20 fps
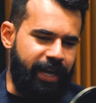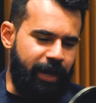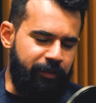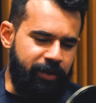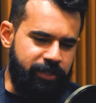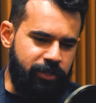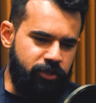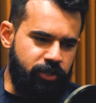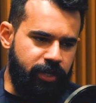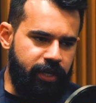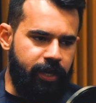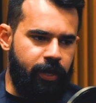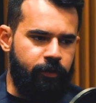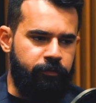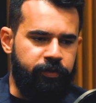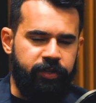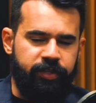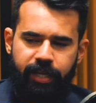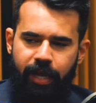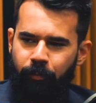Pegamos esse dinheiro,
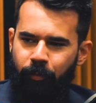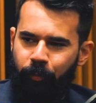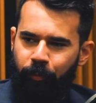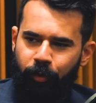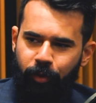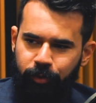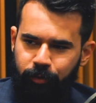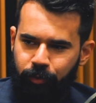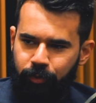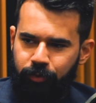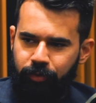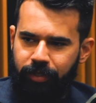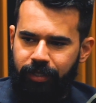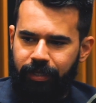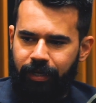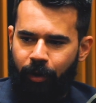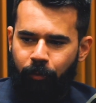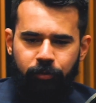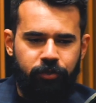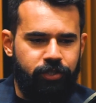fizemos um produto
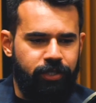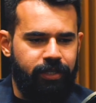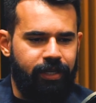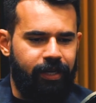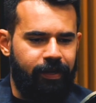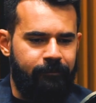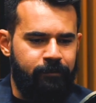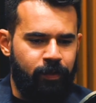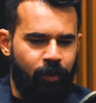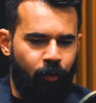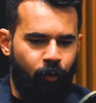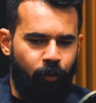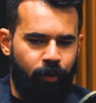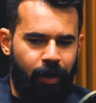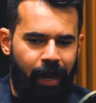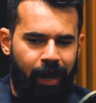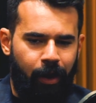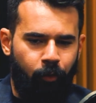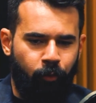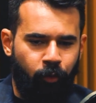que não tinha o,
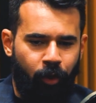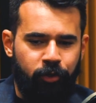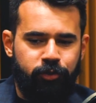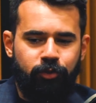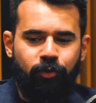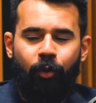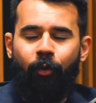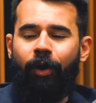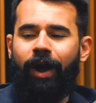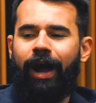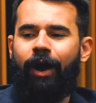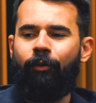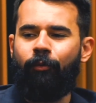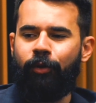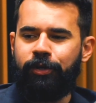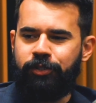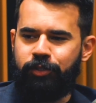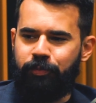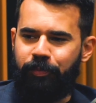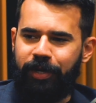o nosso know-how
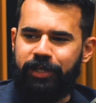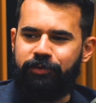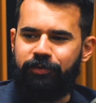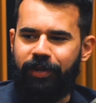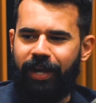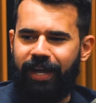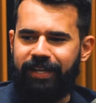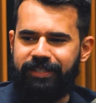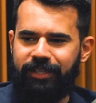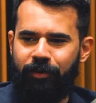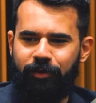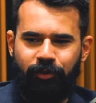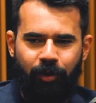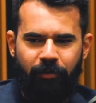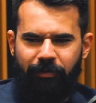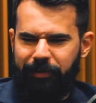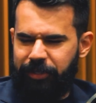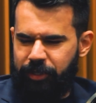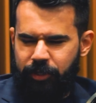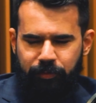hoje de precificação, então,
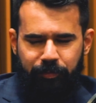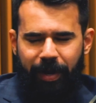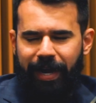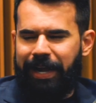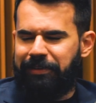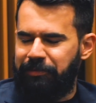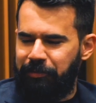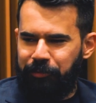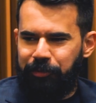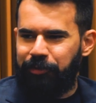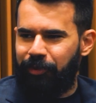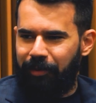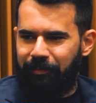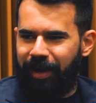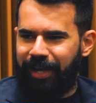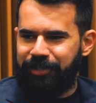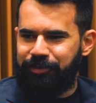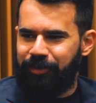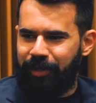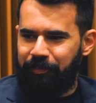obviamente, a gente pagava muito a
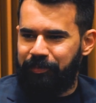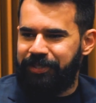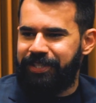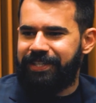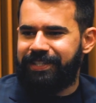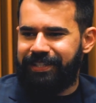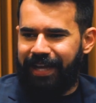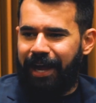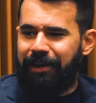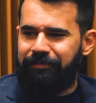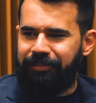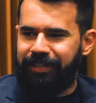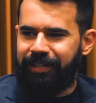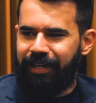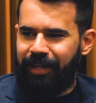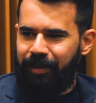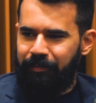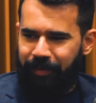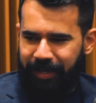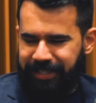mais do que precisava
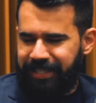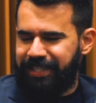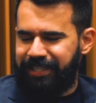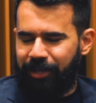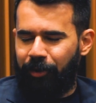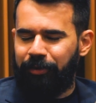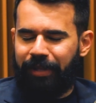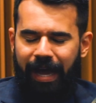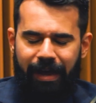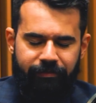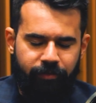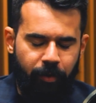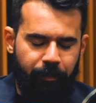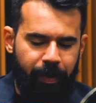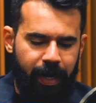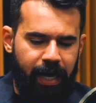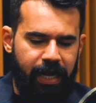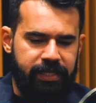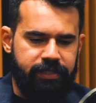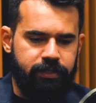para ser saudável a
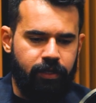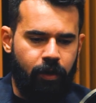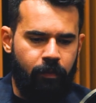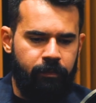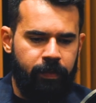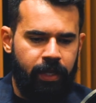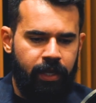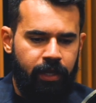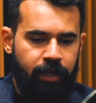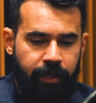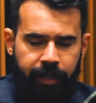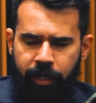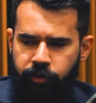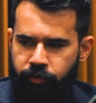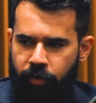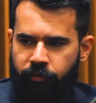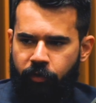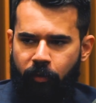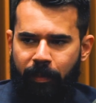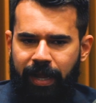operação. E a gente
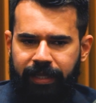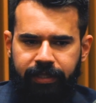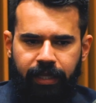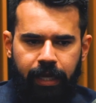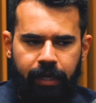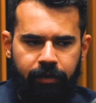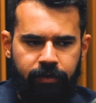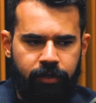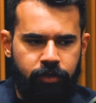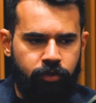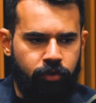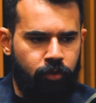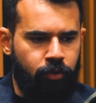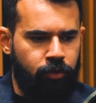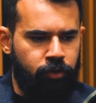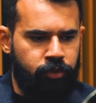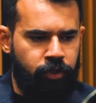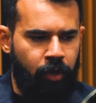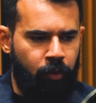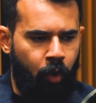foi formatando. A gente
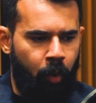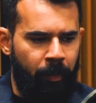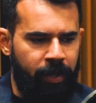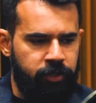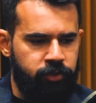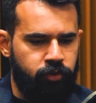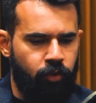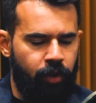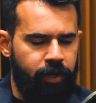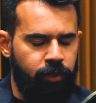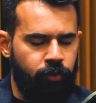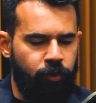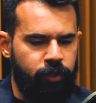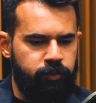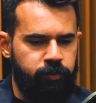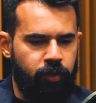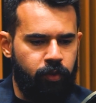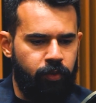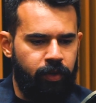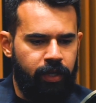começou em
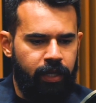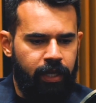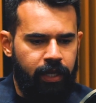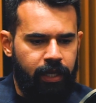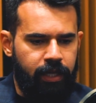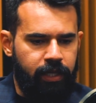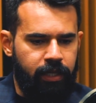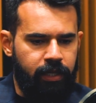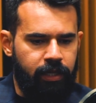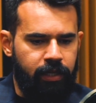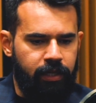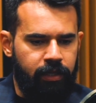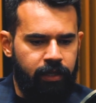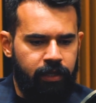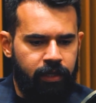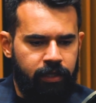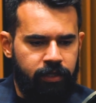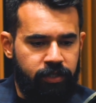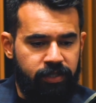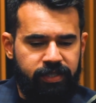
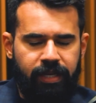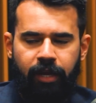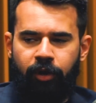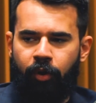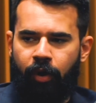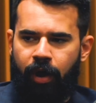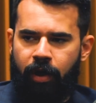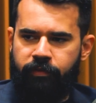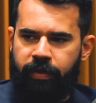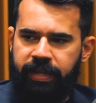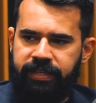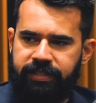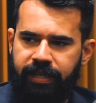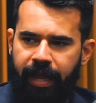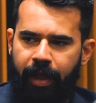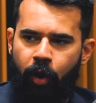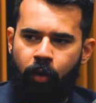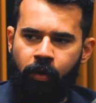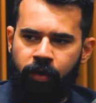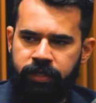2019 a
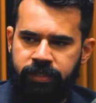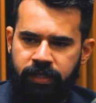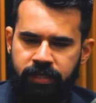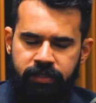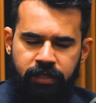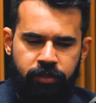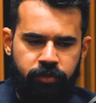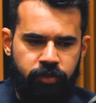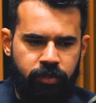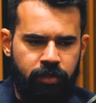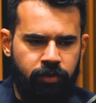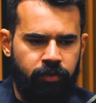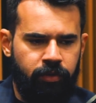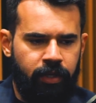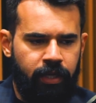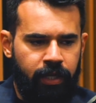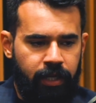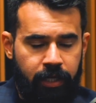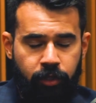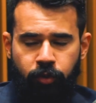ensaiar alguma coisa nesse sentido.
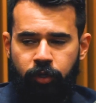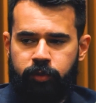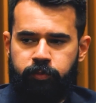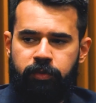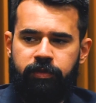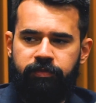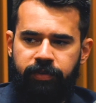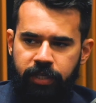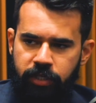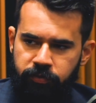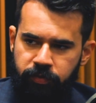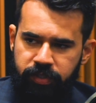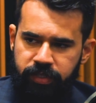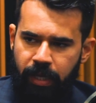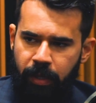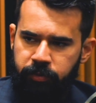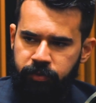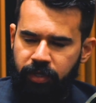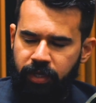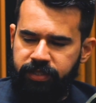Em 2020,
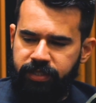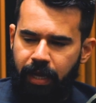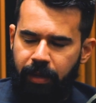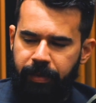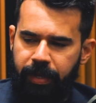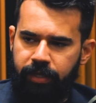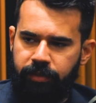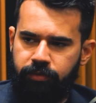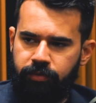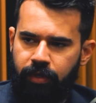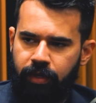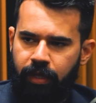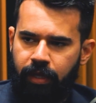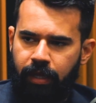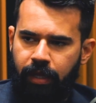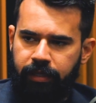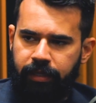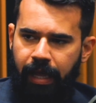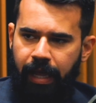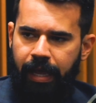fizemos o lançamento
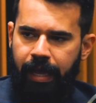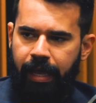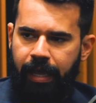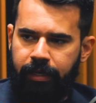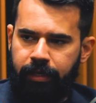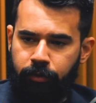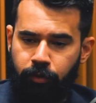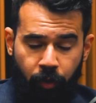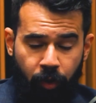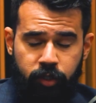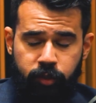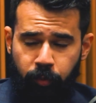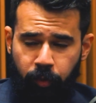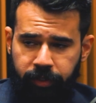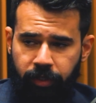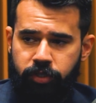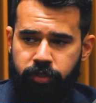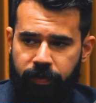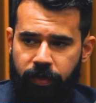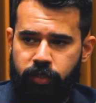da, do nosso
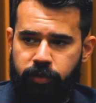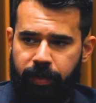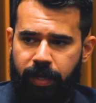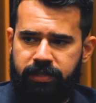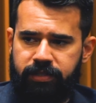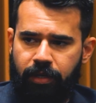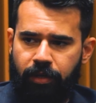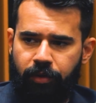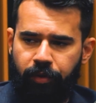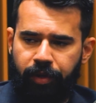modelo de investimentos, né?